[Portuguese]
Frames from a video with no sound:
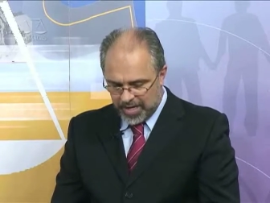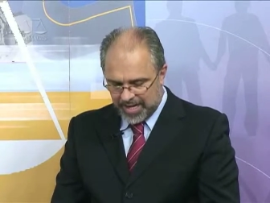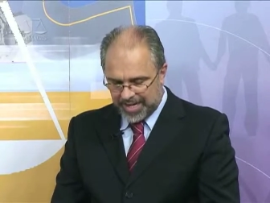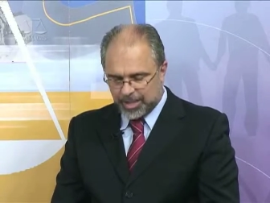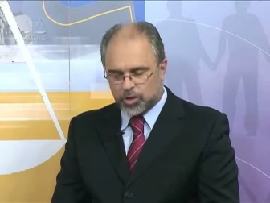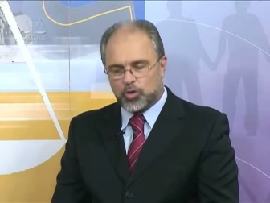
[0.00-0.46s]
a
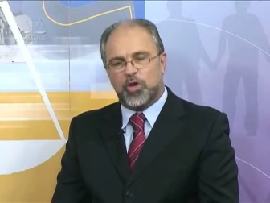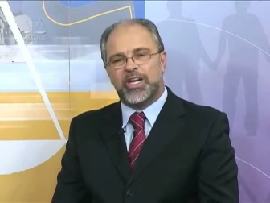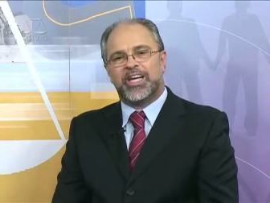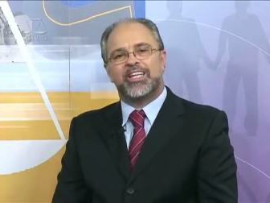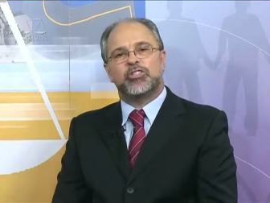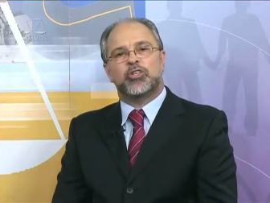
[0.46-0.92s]
Escola
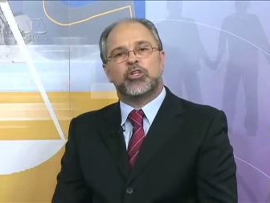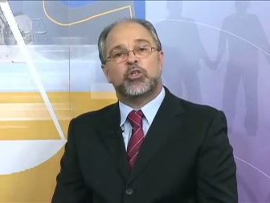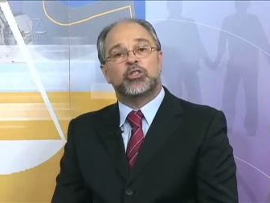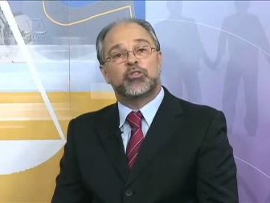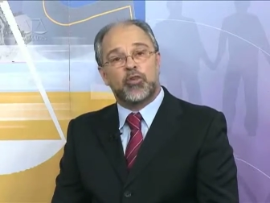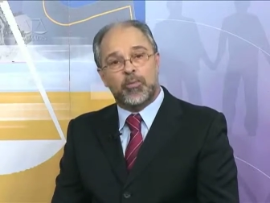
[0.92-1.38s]
Nacional de
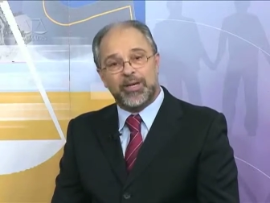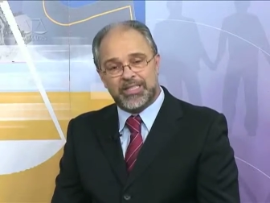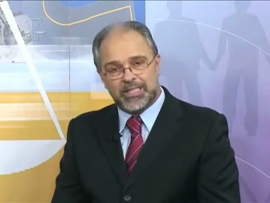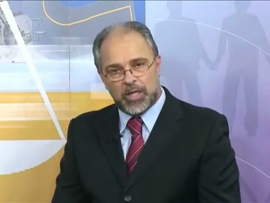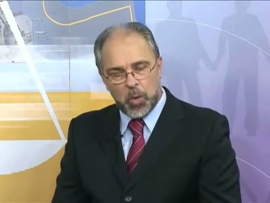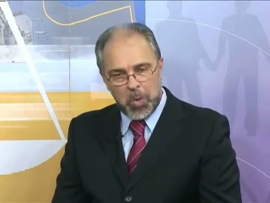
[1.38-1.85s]

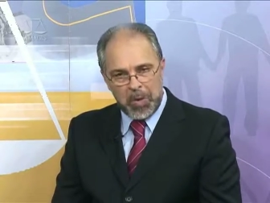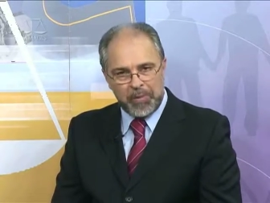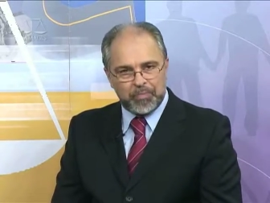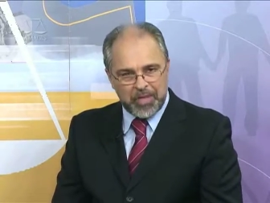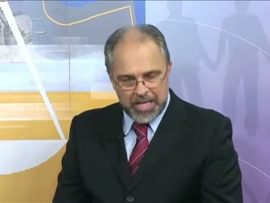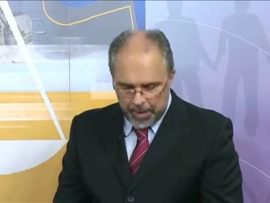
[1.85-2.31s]
Formação
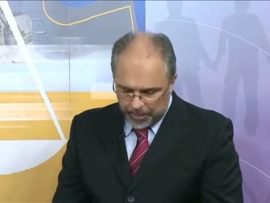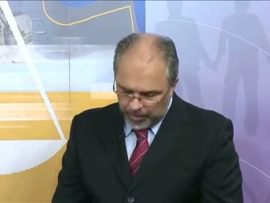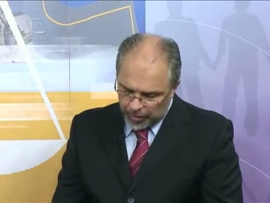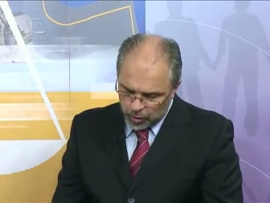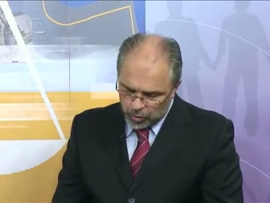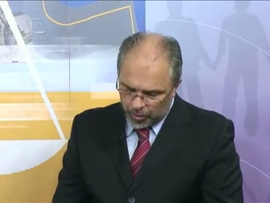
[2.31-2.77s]
e
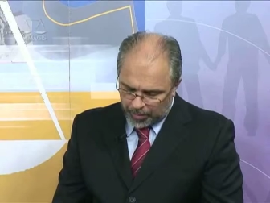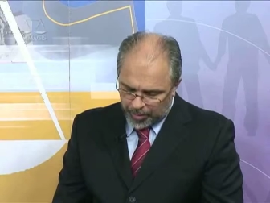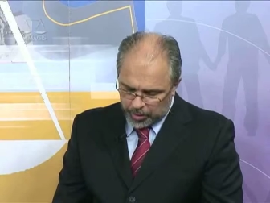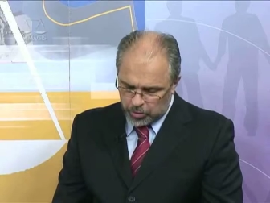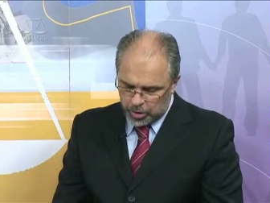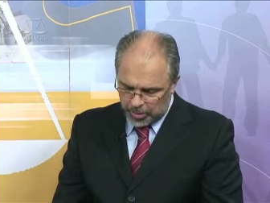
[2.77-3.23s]

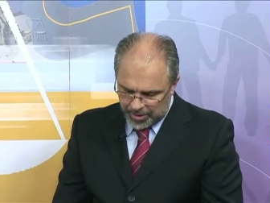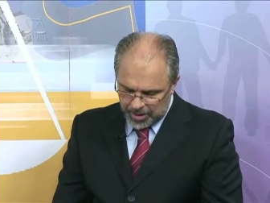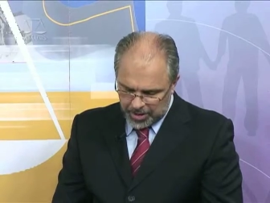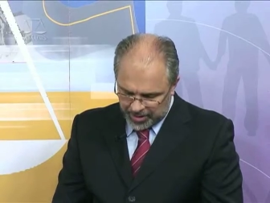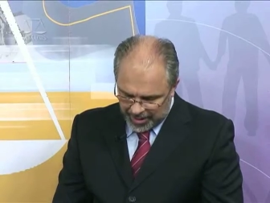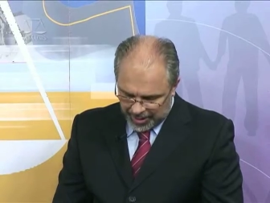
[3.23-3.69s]
Aperfeiçoamento de
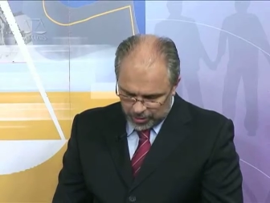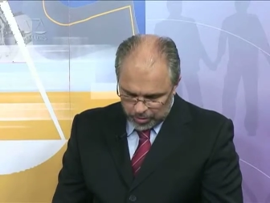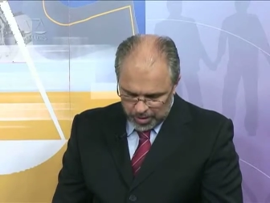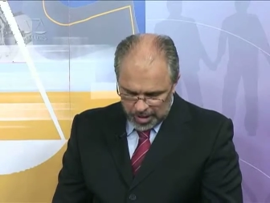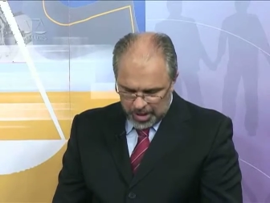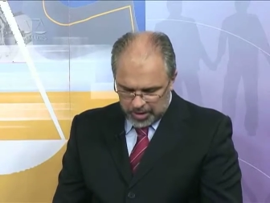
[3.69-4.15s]
Magistrados.
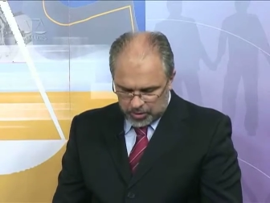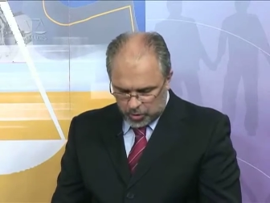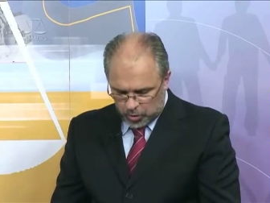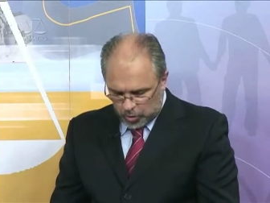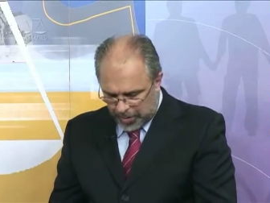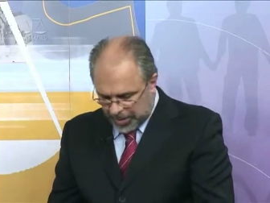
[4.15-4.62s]

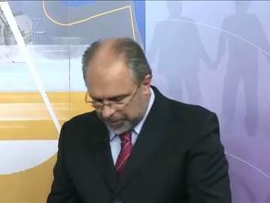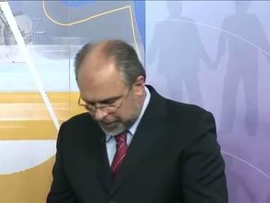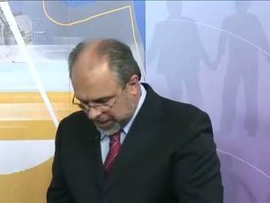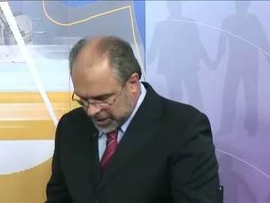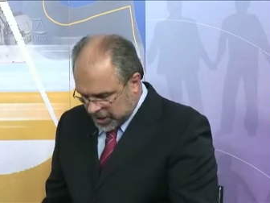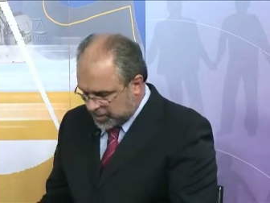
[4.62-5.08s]
Doutor
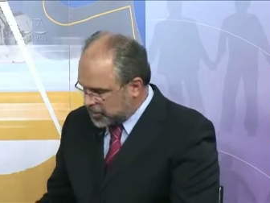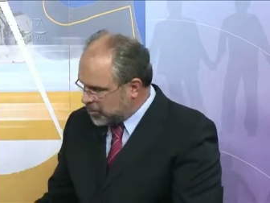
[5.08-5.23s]
Piragibe,